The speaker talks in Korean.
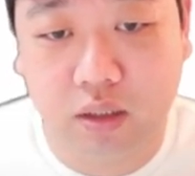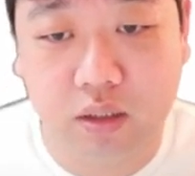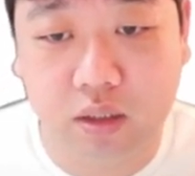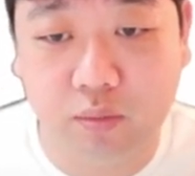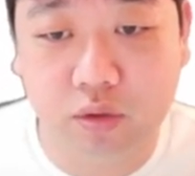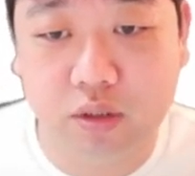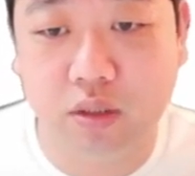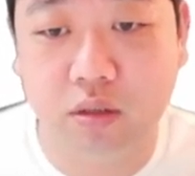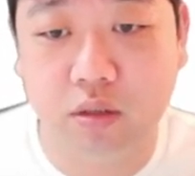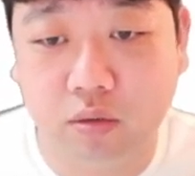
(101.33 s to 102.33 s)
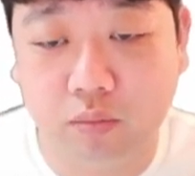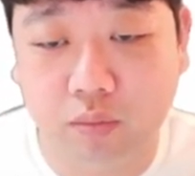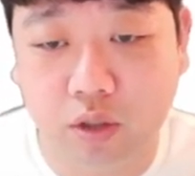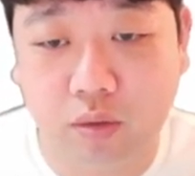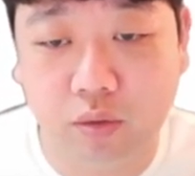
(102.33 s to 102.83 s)
이모지를
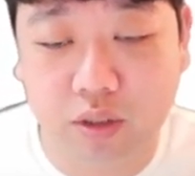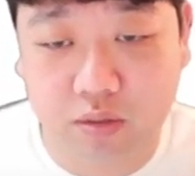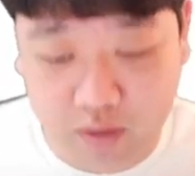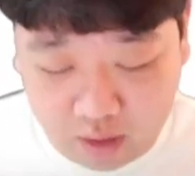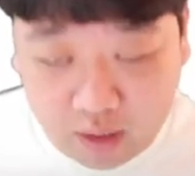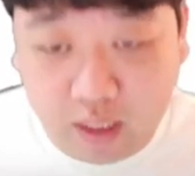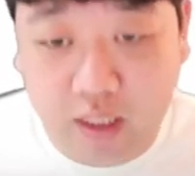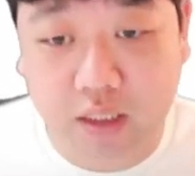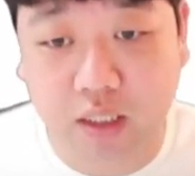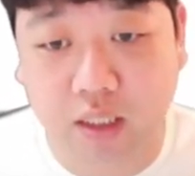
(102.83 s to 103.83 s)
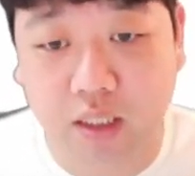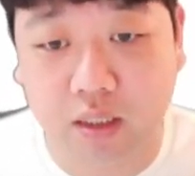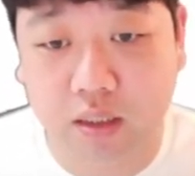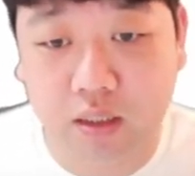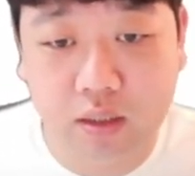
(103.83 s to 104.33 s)
바꿔보겠습니다. 헷갈리니까
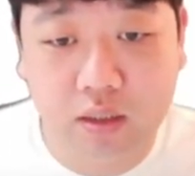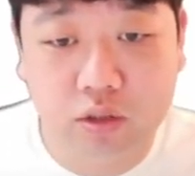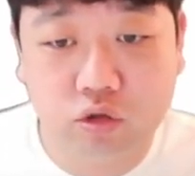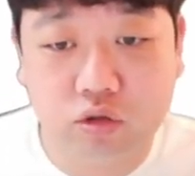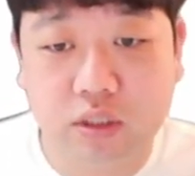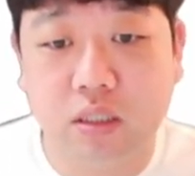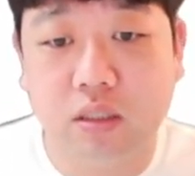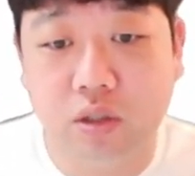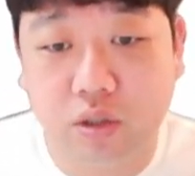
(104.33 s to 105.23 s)
숫자를 넣으셔도